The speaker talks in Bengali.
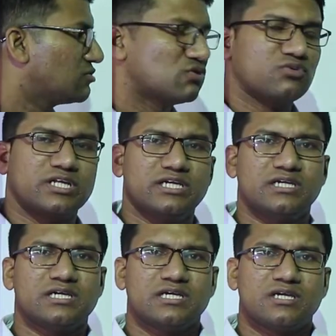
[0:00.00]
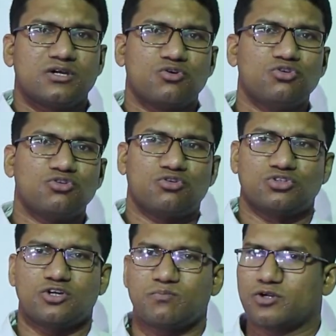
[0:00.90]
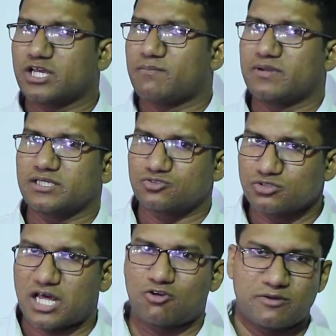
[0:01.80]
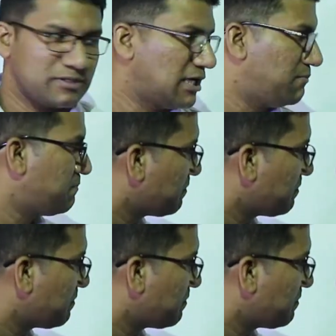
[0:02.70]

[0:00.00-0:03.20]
কেন্দ্র করে ঘূর্ণন সম্পর্কে আমরা একটু ধারণা পেলাম